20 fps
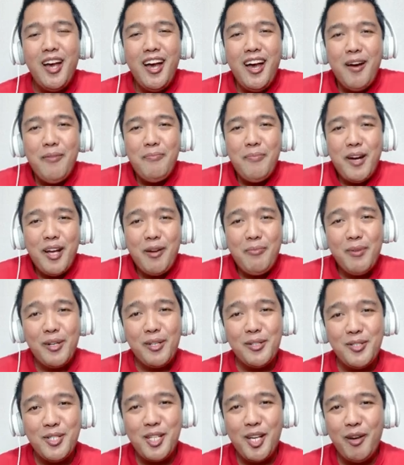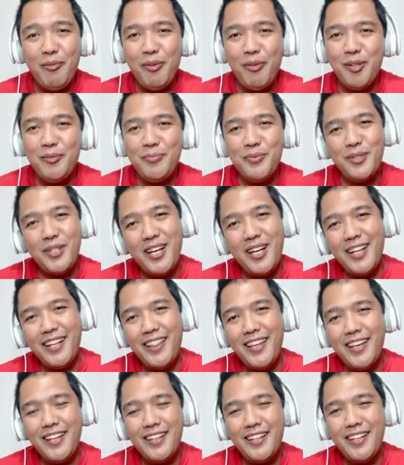para pag-usapan po
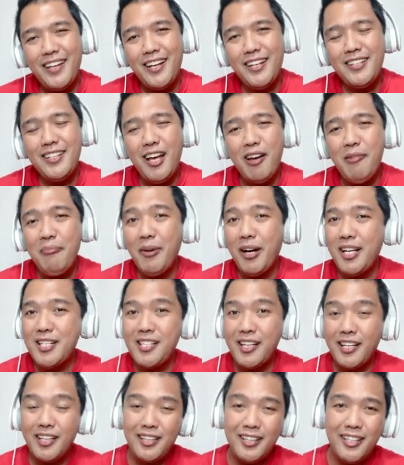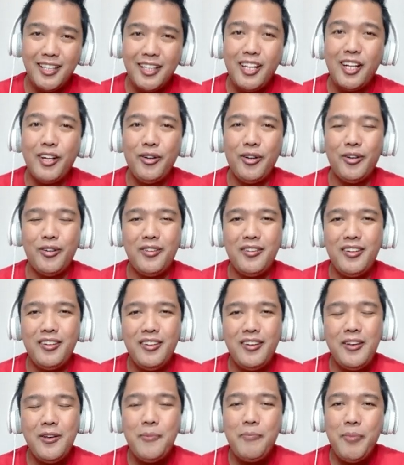natin ang napakasakit na tanong.
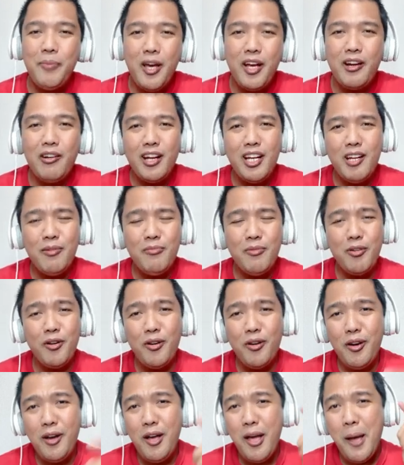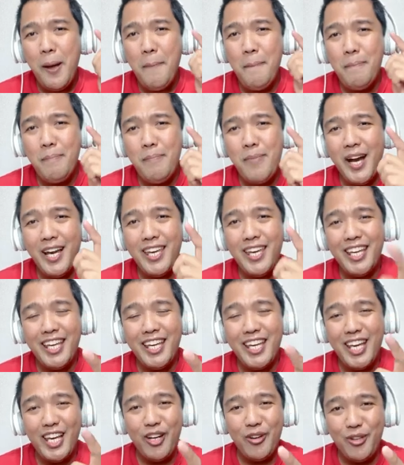Pero alam ko, may
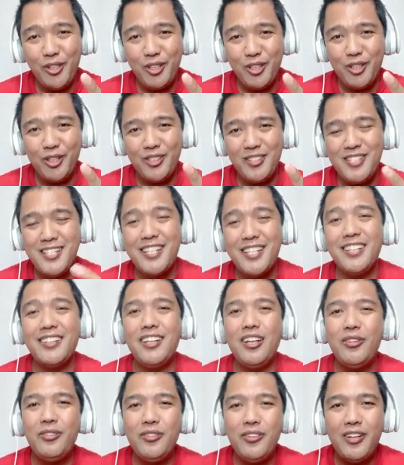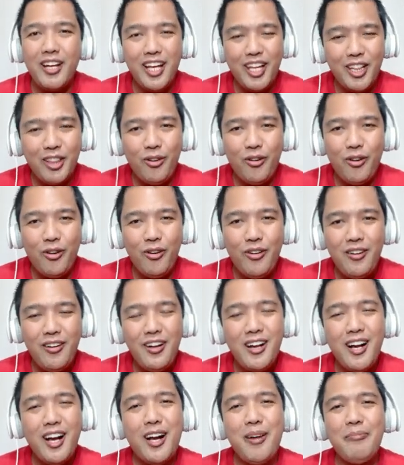kirot sa tanong na ito.
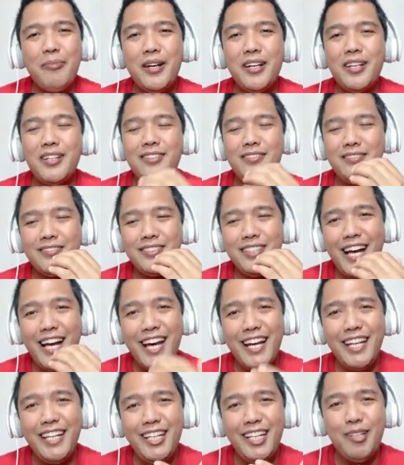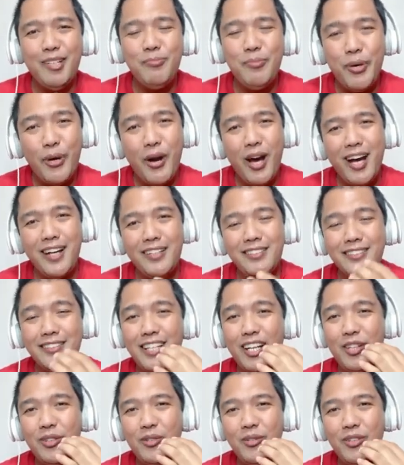Kapag narinig mo ang
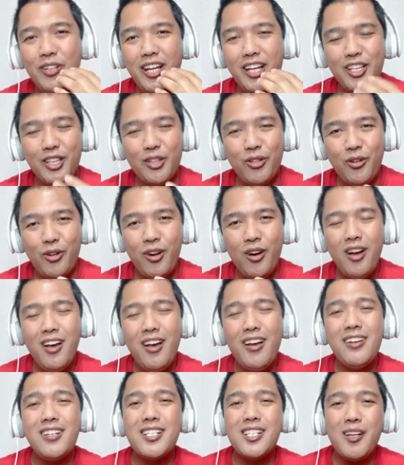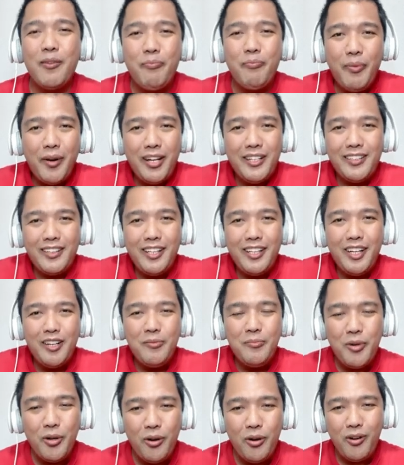tanong na ito sa partner
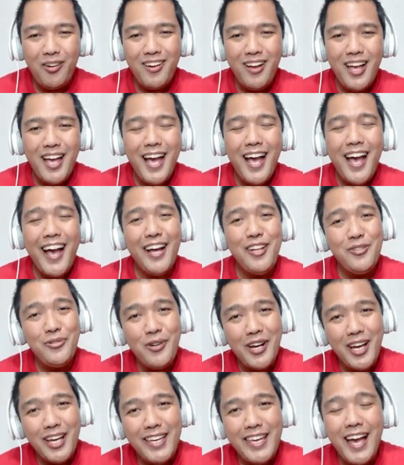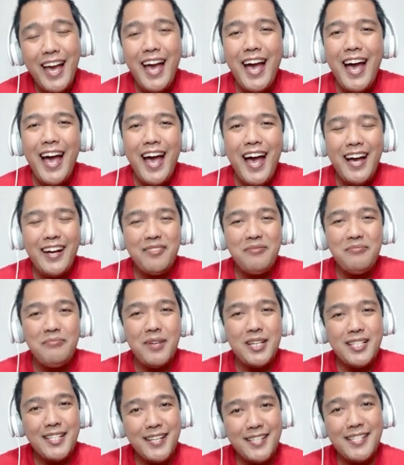mo, ano kaya ang
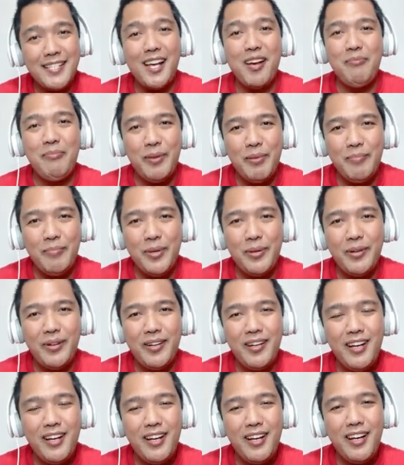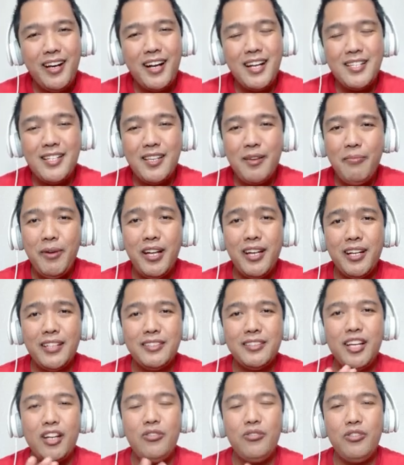masasabi mo? Kasi may
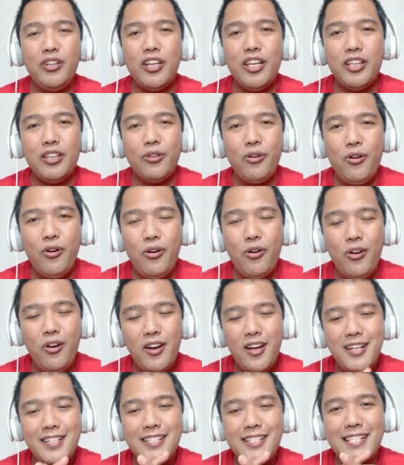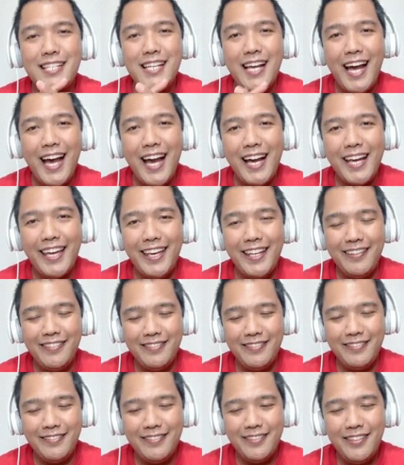nagtanong ito sa
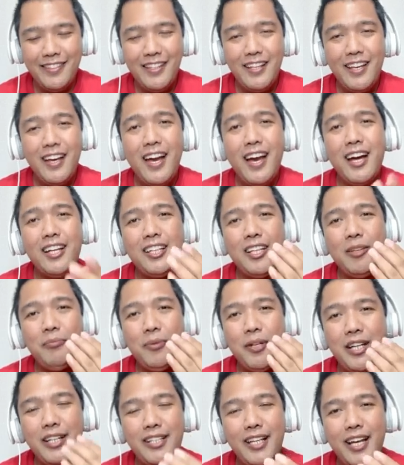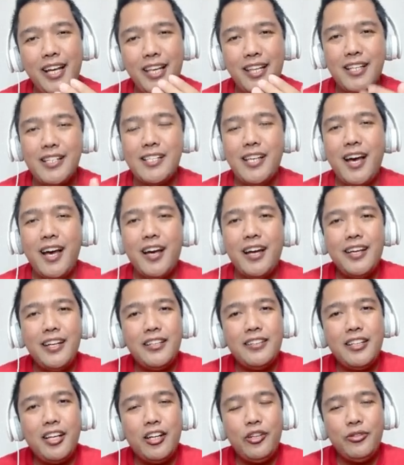akin at ipinadala niya sa akin
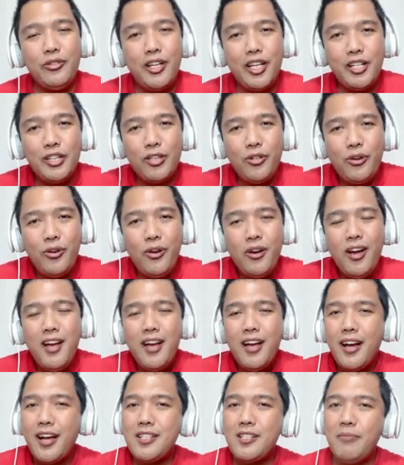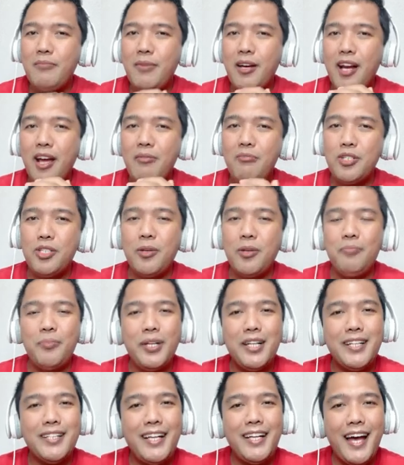ang tanong na ito kasi marami siyang
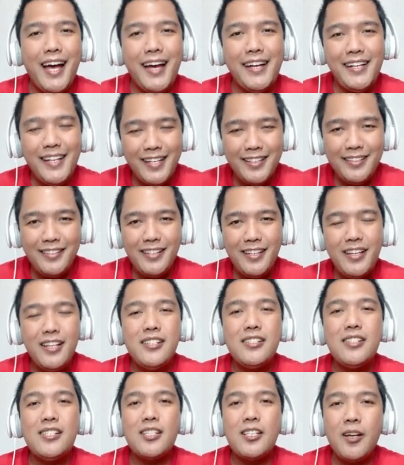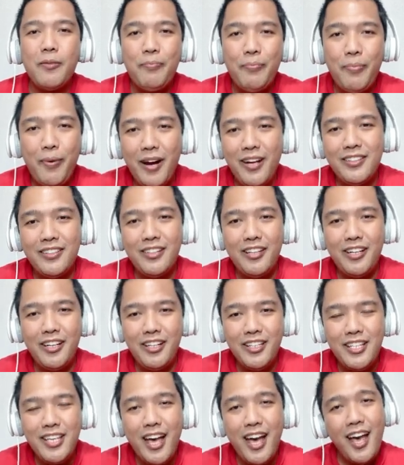pinagdaanan sa partner
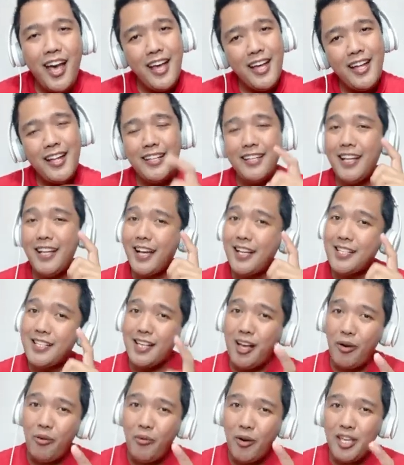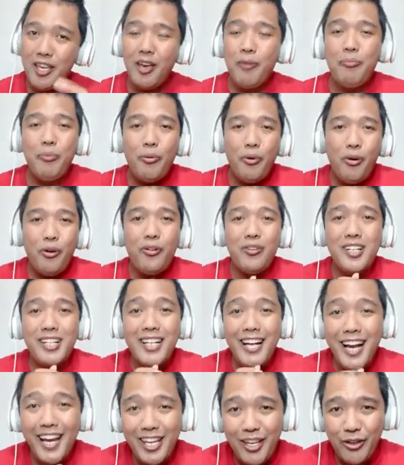niya na asawa niya po
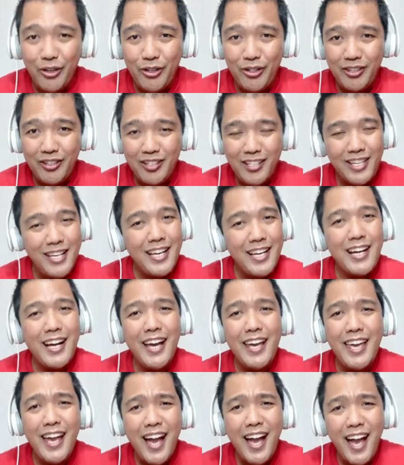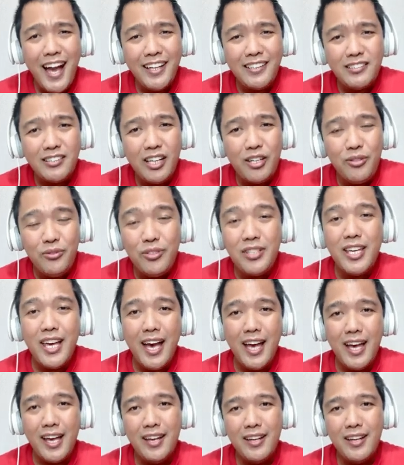ngayon. Kaya ang tanong niya,